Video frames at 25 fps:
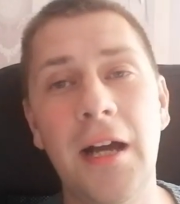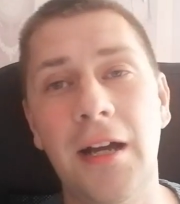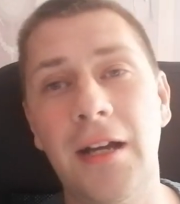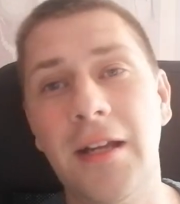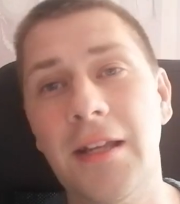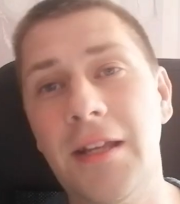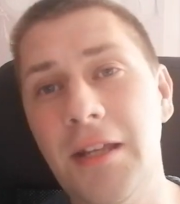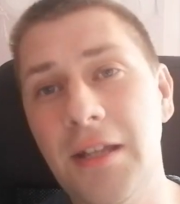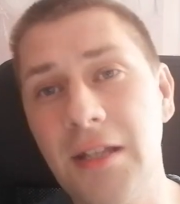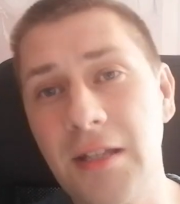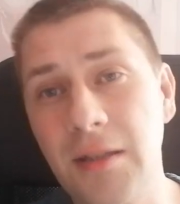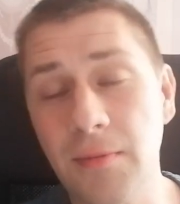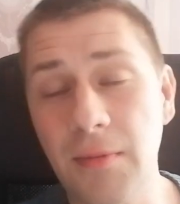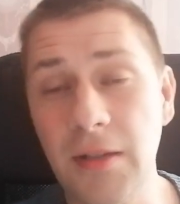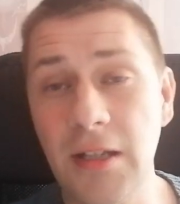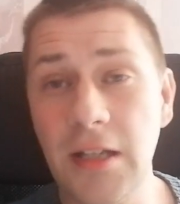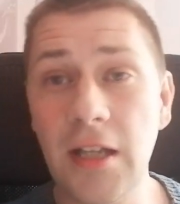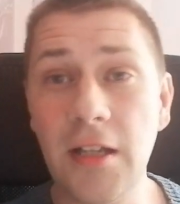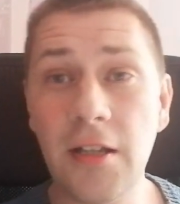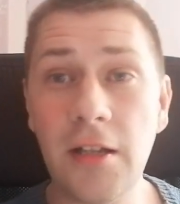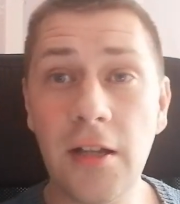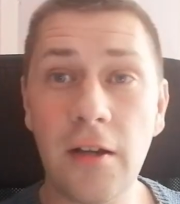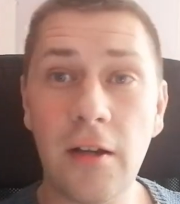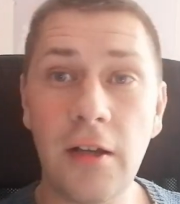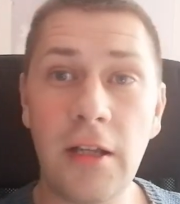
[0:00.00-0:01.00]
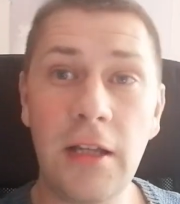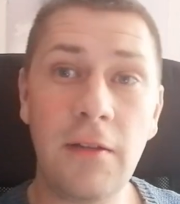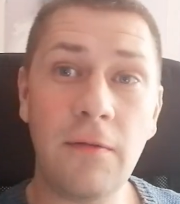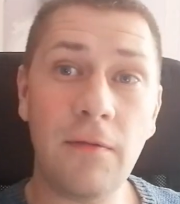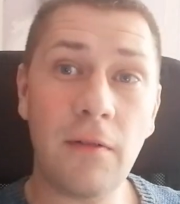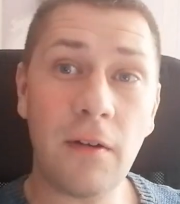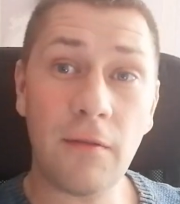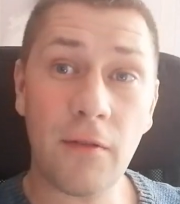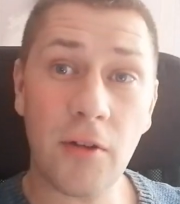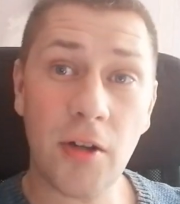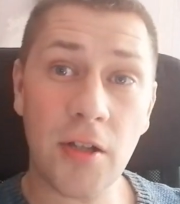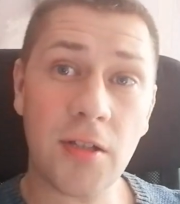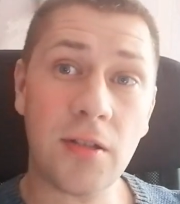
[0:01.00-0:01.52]
изменения и
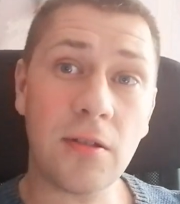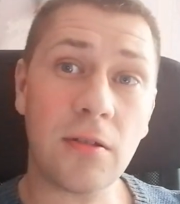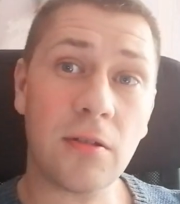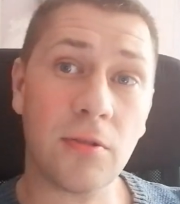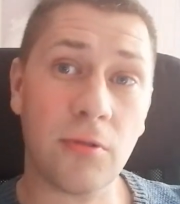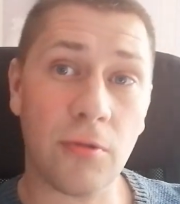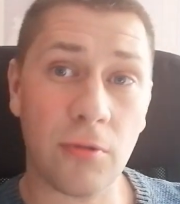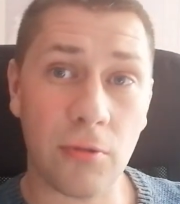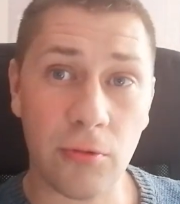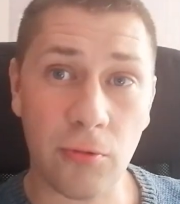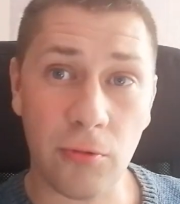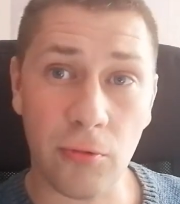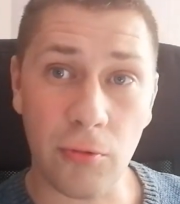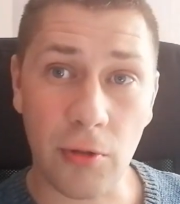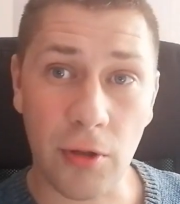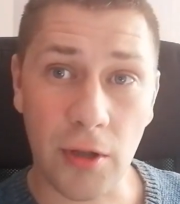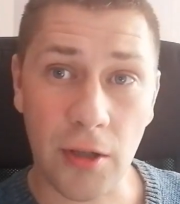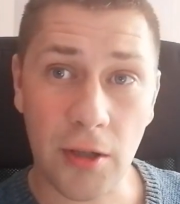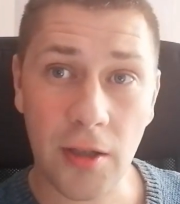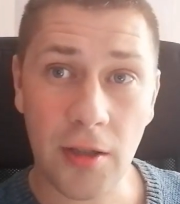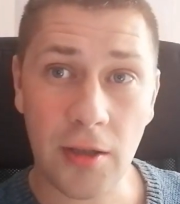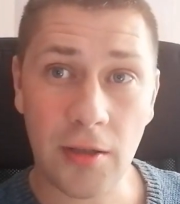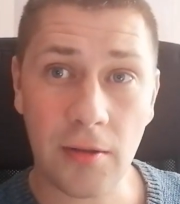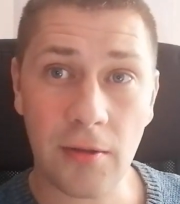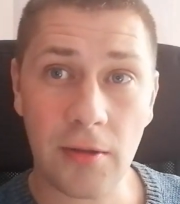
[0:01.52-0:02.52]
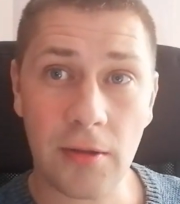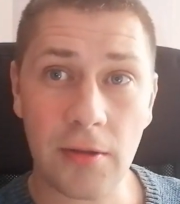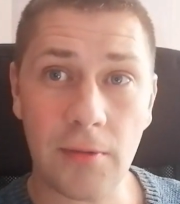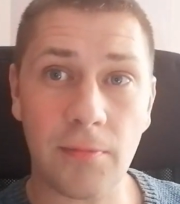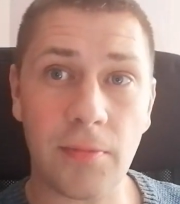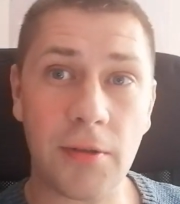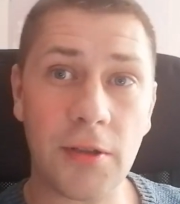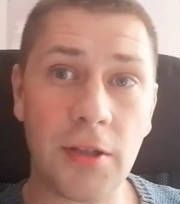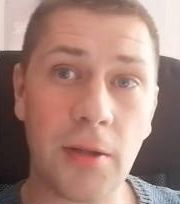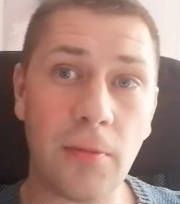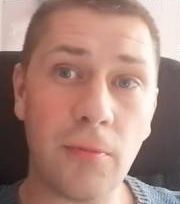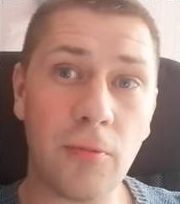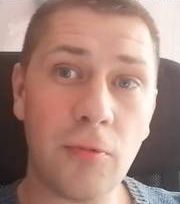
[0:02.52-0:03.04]
в властных структурах, э,
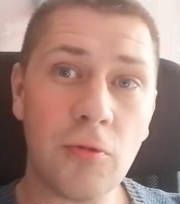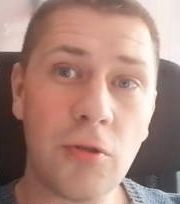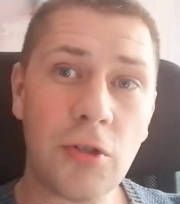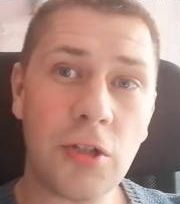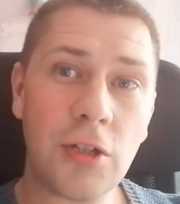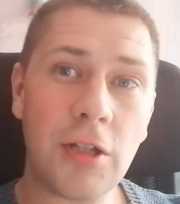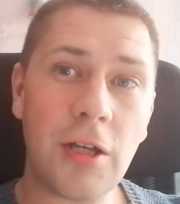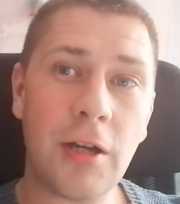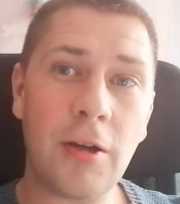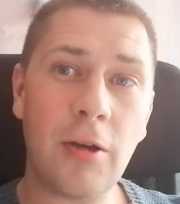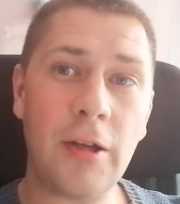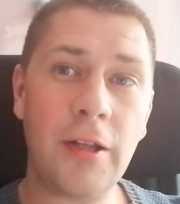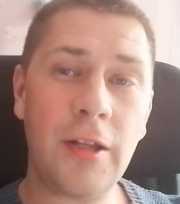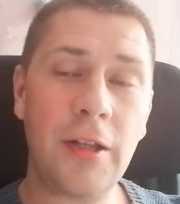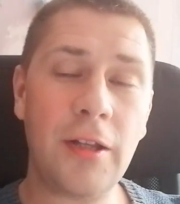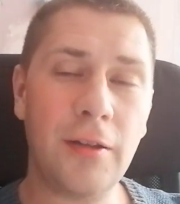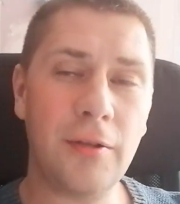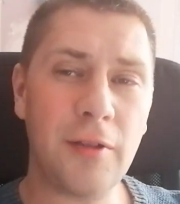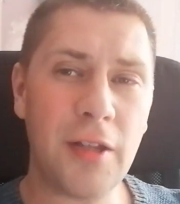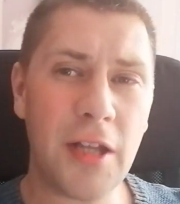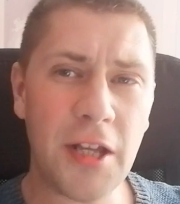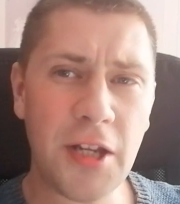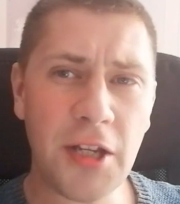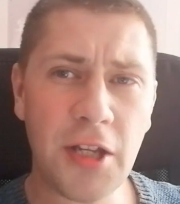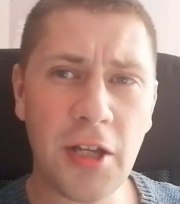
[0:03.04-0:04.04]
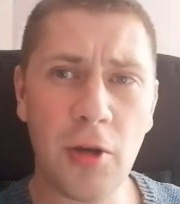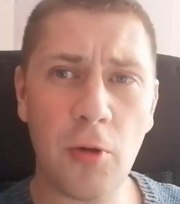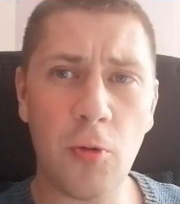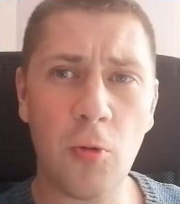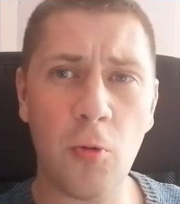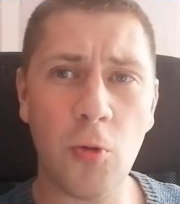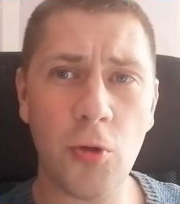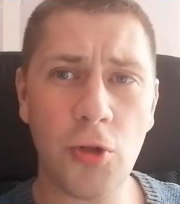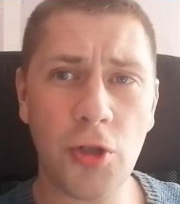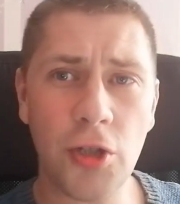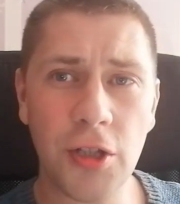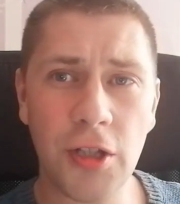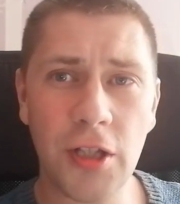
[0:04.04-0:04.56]
потому что э, энергии
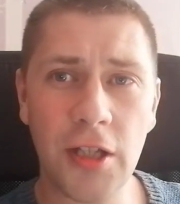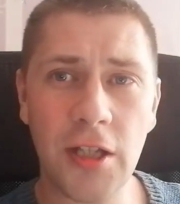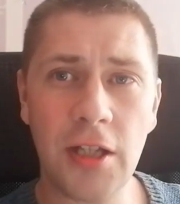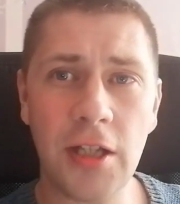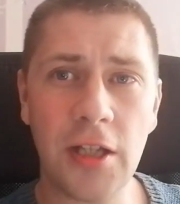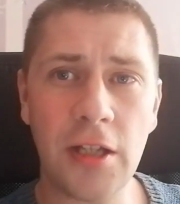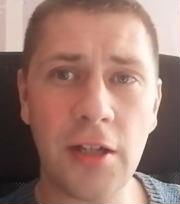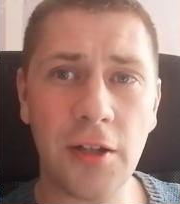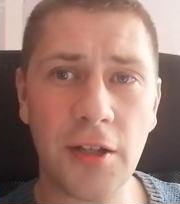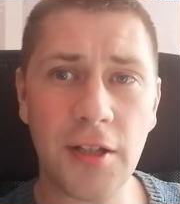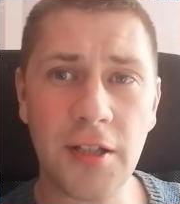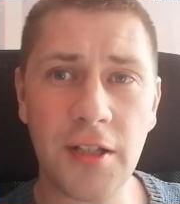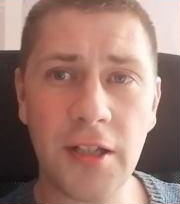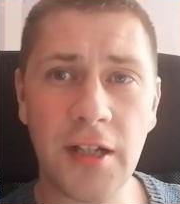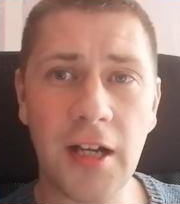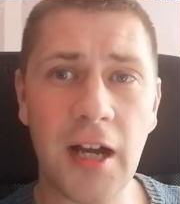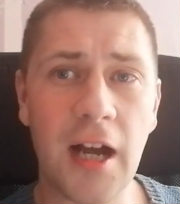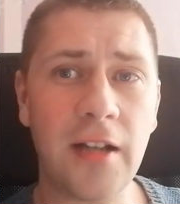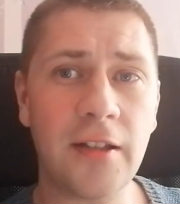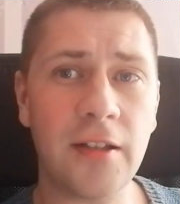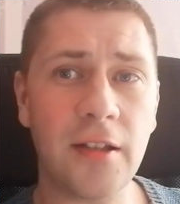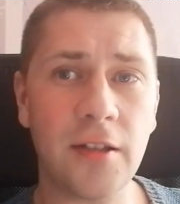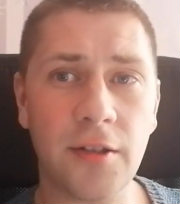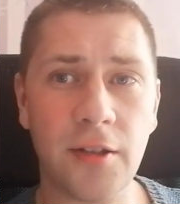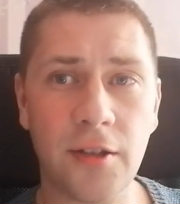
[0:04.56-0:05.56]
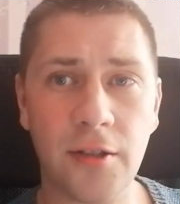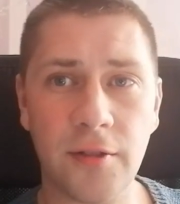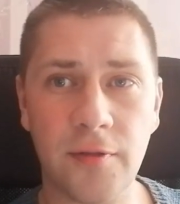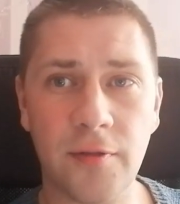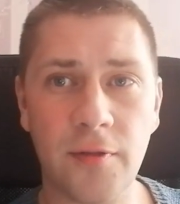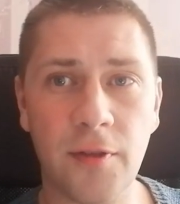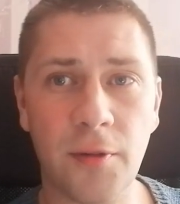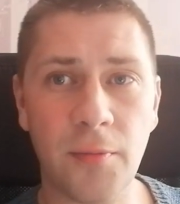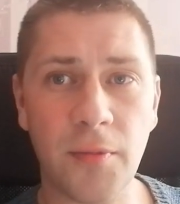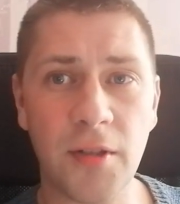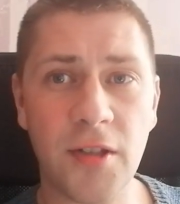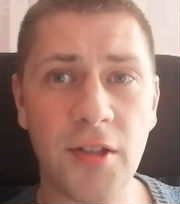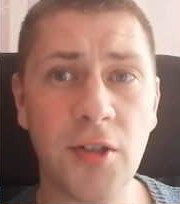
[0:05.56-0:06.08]
очень такие радикально
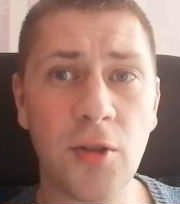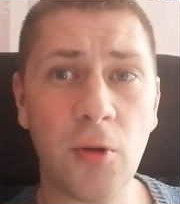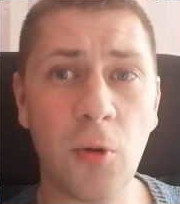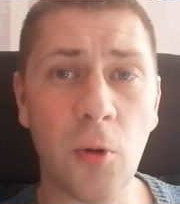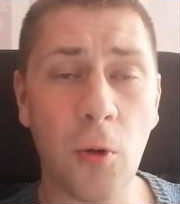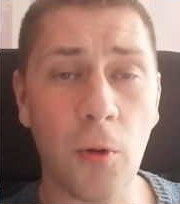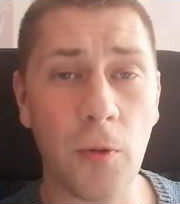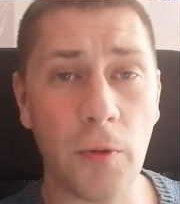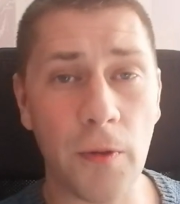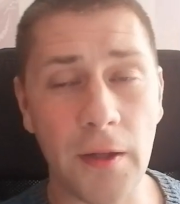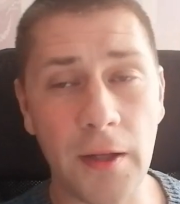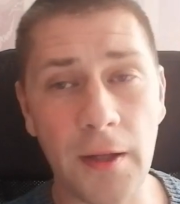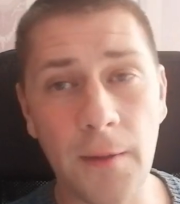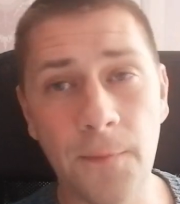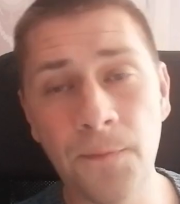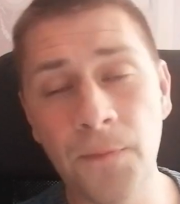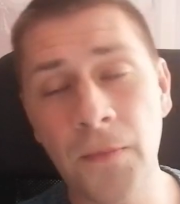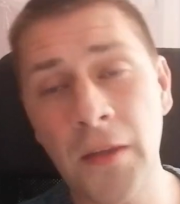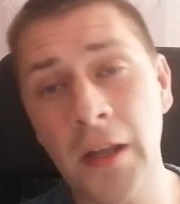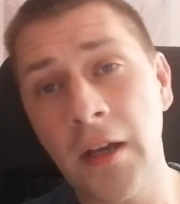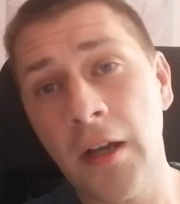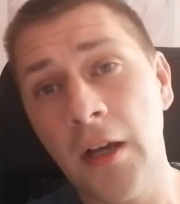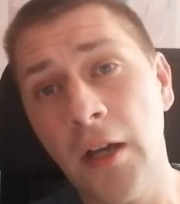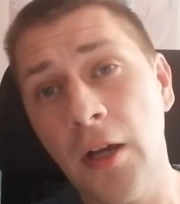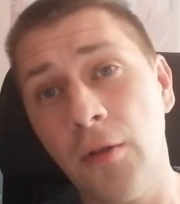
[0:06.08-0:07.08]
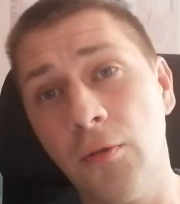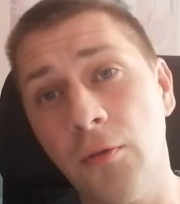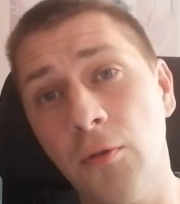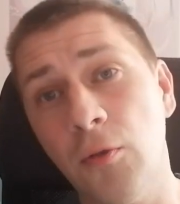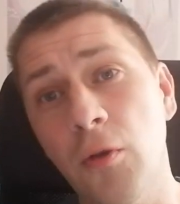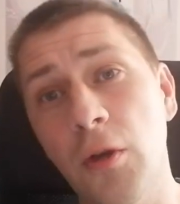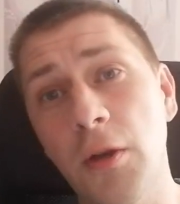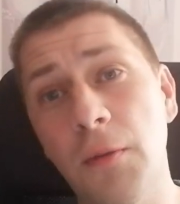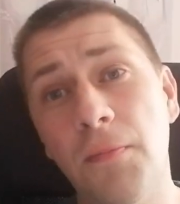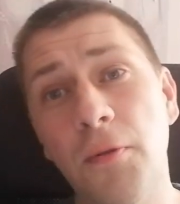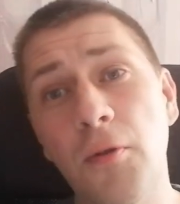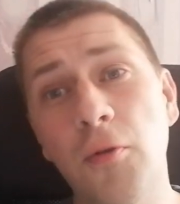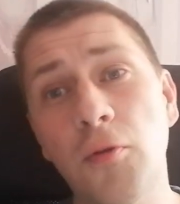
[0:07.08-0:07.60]
трансформационные.
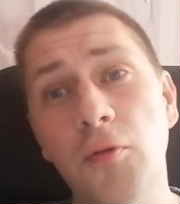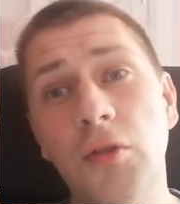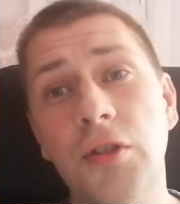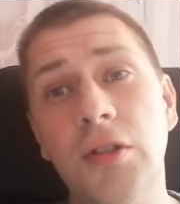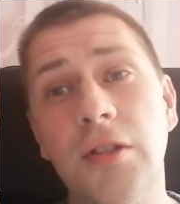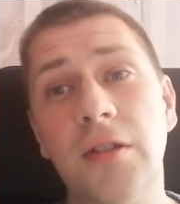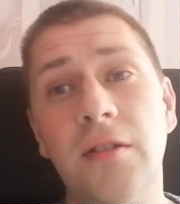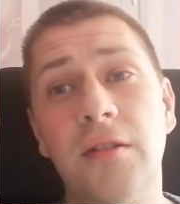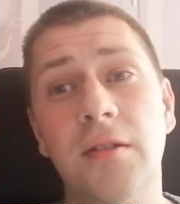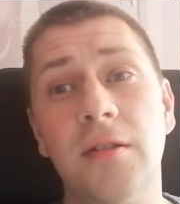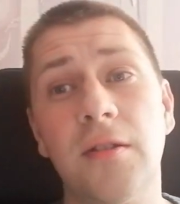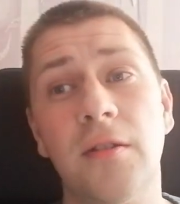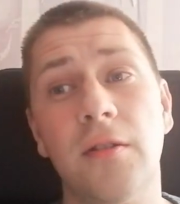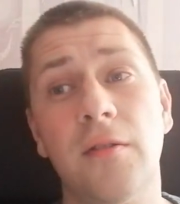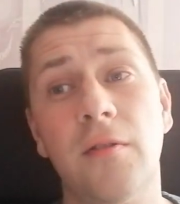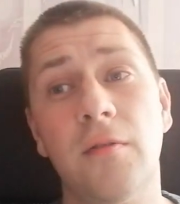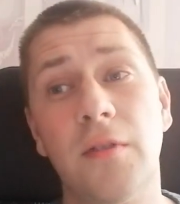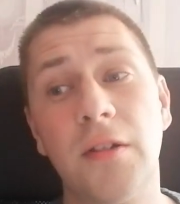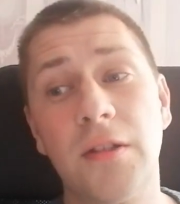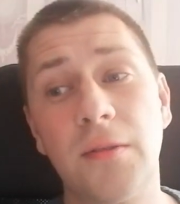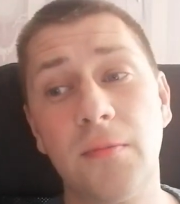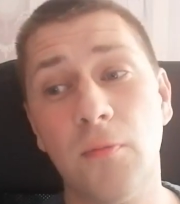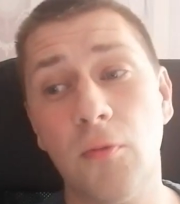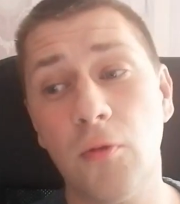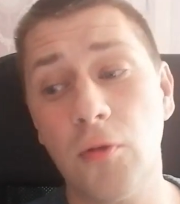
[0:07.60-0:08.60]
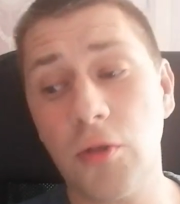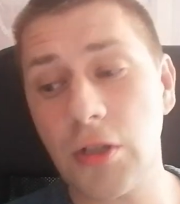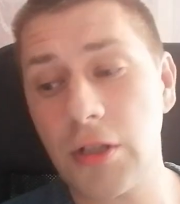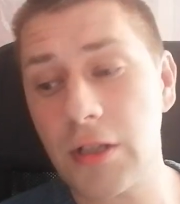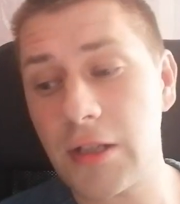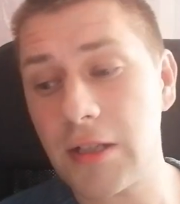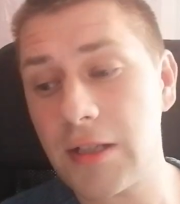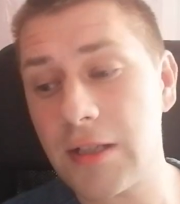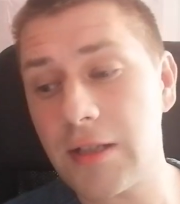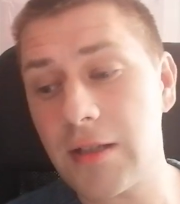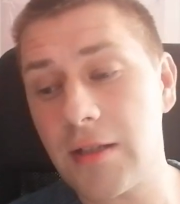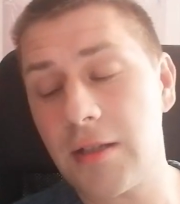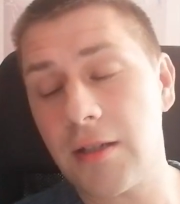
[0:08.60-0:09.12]
Ну и плюс
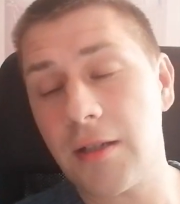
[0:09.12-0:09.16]
возможность